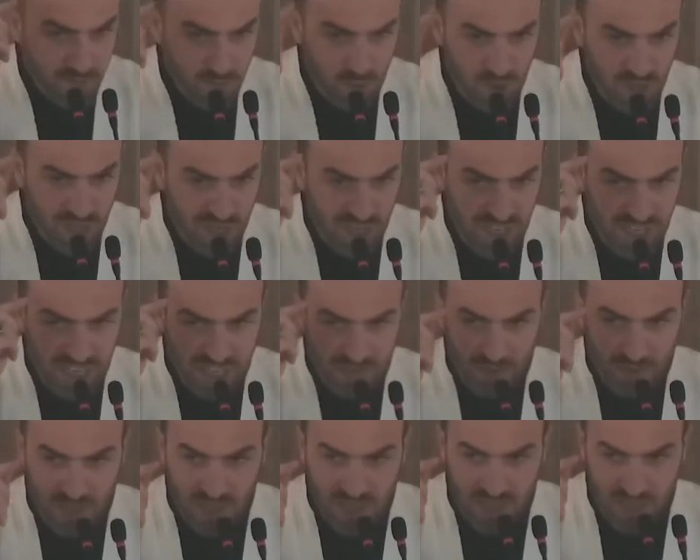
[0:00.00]
bunları
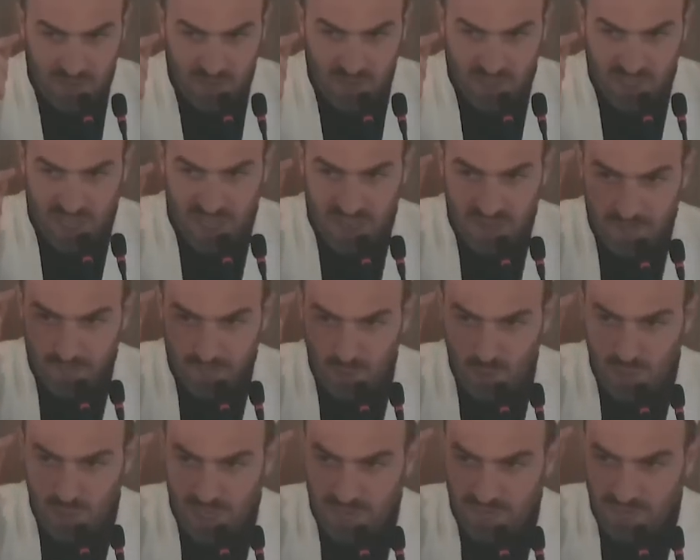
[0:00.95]
imanlarımızla,
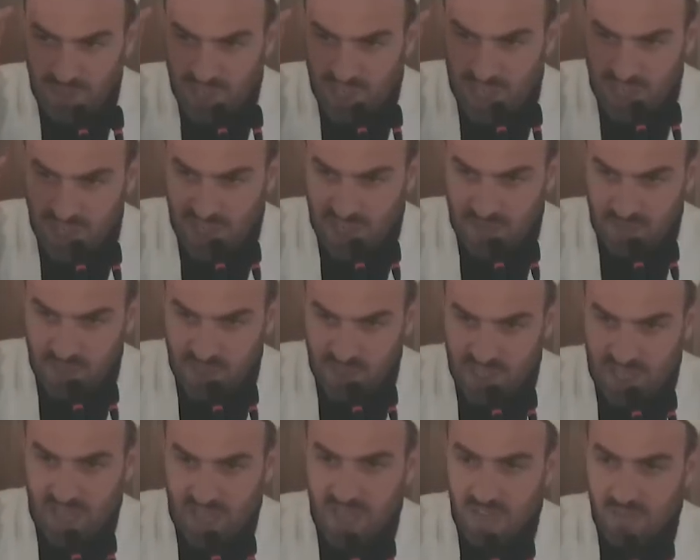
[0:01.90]
bunları
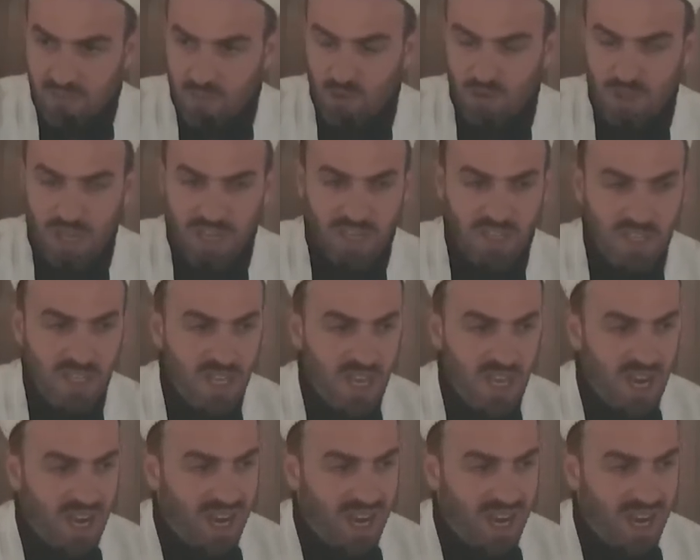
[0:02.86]
vicdanlarımızla, bunları